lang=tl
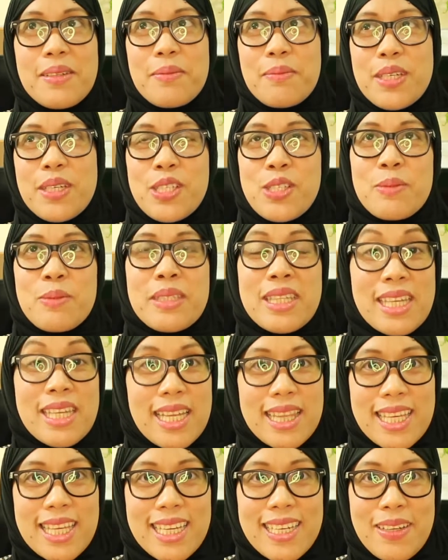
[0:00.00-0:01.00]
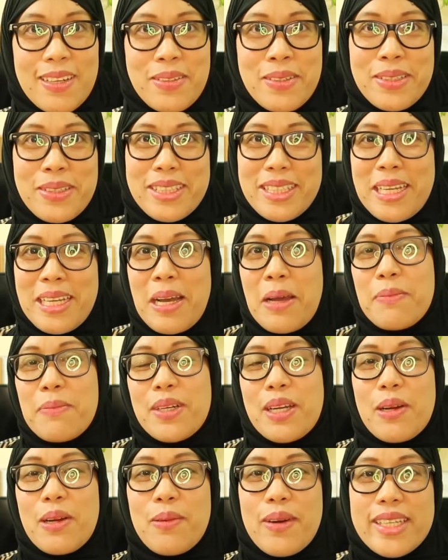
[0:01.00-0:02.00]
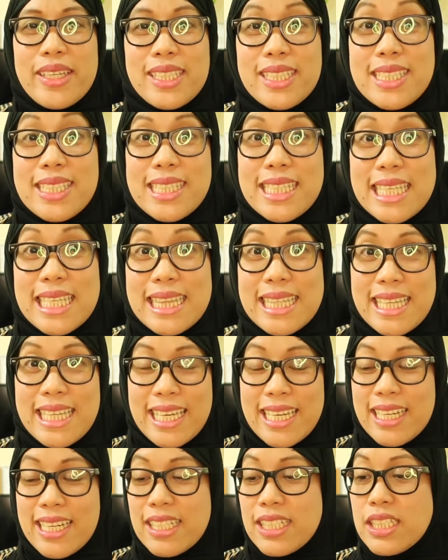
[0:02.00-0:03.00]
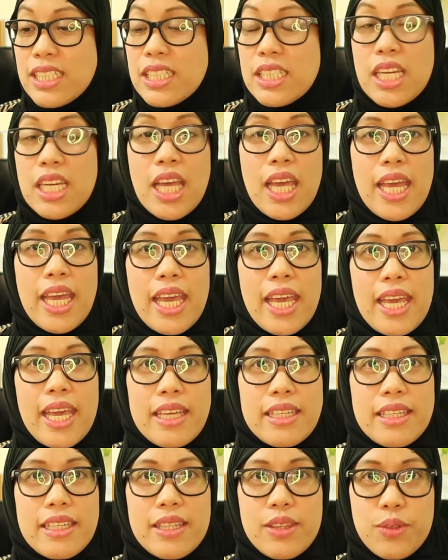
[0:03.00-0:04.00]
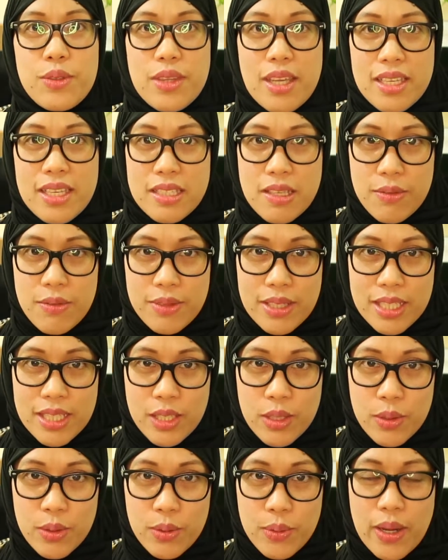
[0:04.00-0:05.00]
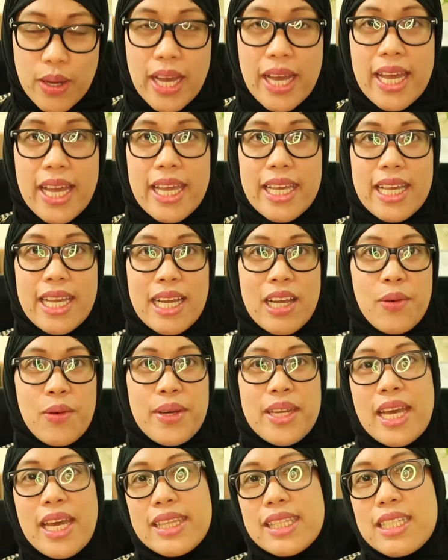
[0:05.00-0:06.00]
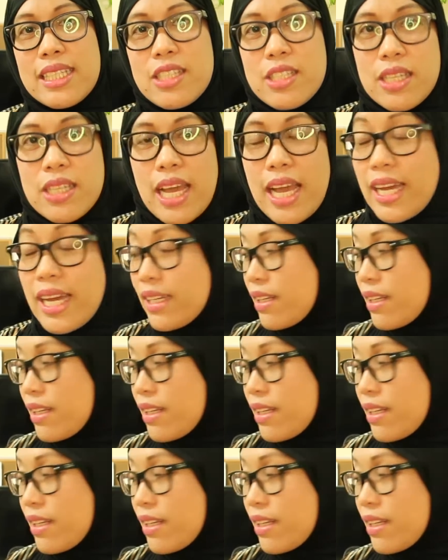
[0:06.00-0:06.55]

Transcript: medyo matagal-tagal ako hindi nakapagawa ng skincare. And in today's video ay gagawa natin ng